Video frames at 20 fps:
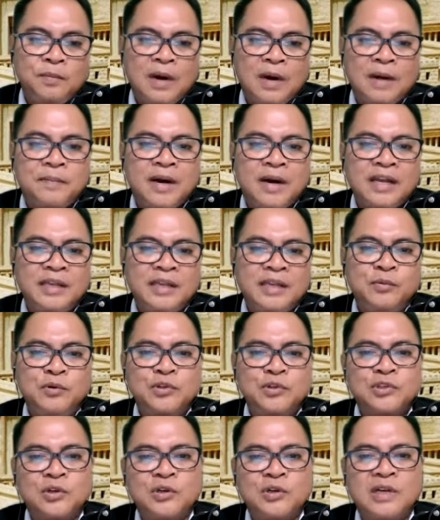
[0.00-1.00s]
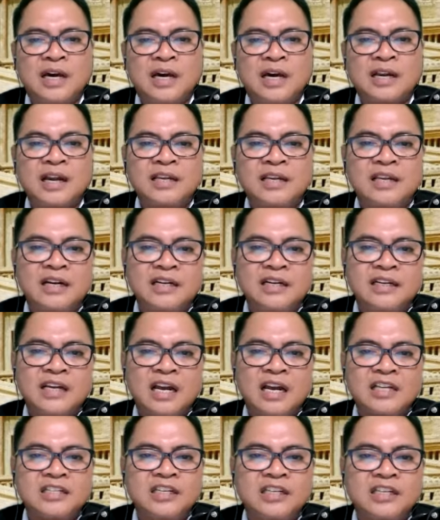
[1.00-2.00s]
Bapak, Ibu, Saudara yang
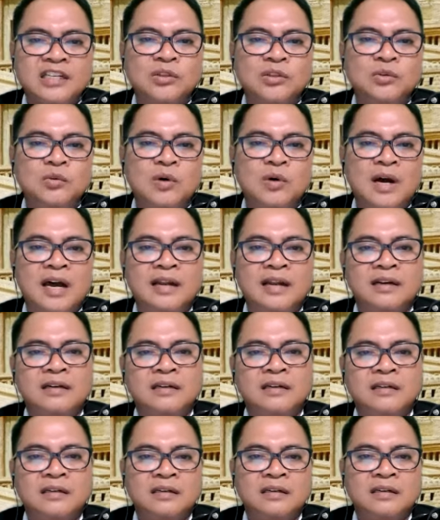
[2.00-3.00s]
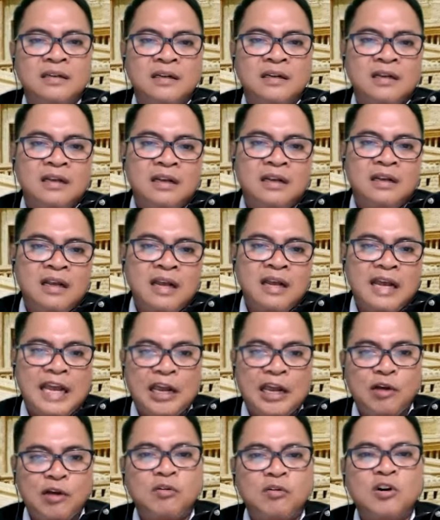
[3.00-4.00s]
dikasih Tuhan.
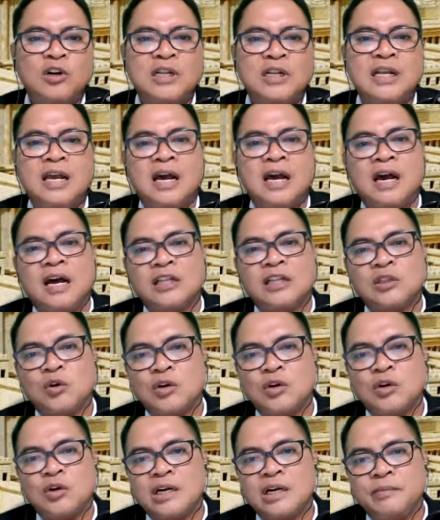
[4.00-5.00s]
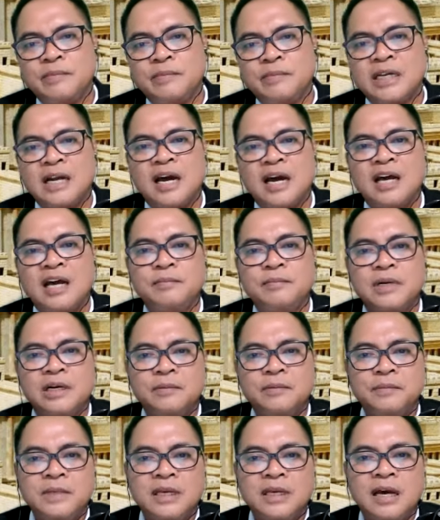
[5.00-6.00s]
Euforia atau kegembiraan
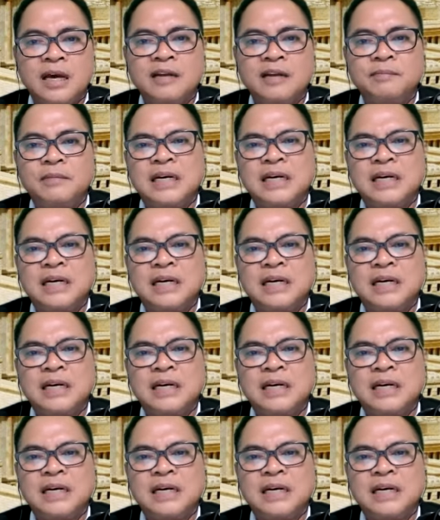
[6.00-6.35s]
berlebihan